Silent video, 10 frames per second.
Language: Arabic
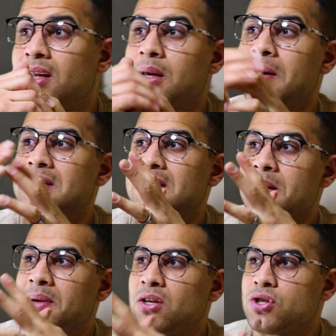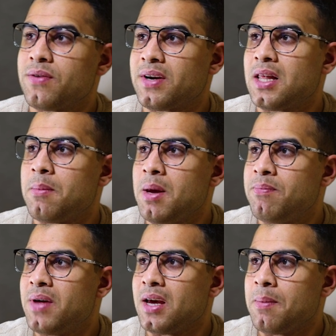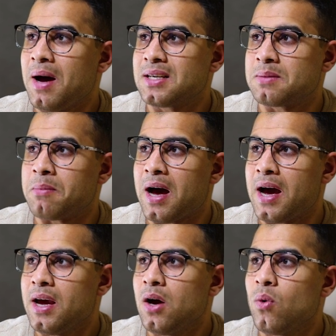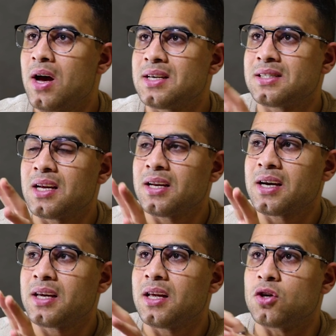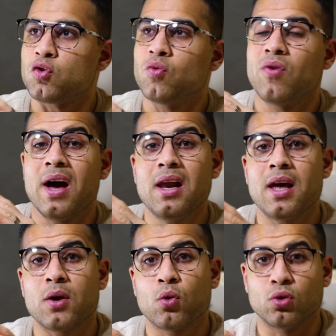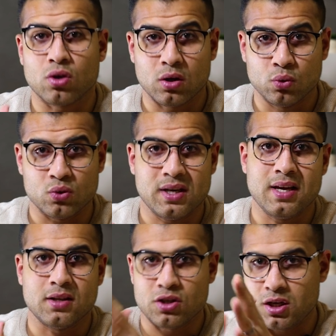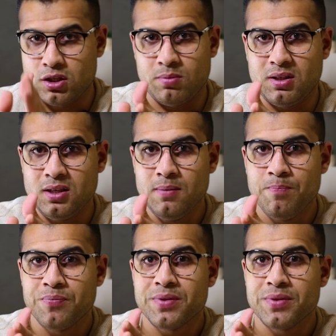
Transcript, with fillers: طبعا زي ما انت شايف كده بيبدا يبحث معايا وهستنى كده هشوف هل هيكون رده زي تشات جي بي تي